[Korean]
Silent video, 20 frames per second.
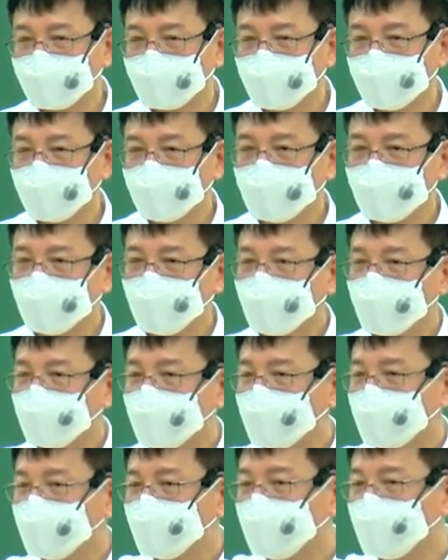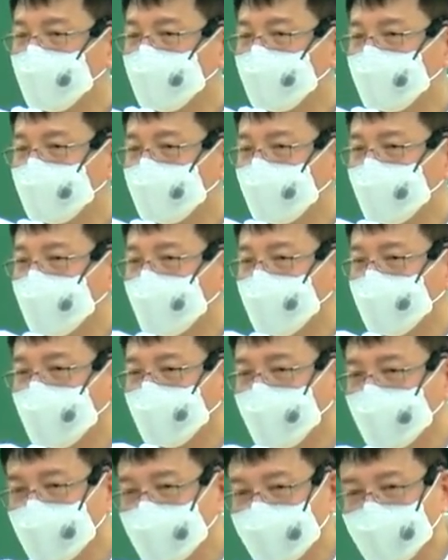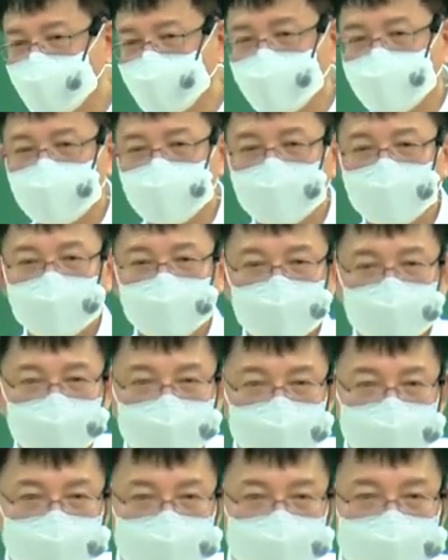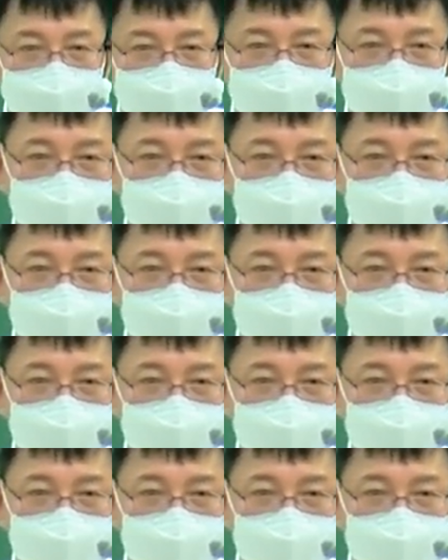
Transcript: 자, 아, 이거, 이거죠. 이거, 이거죠.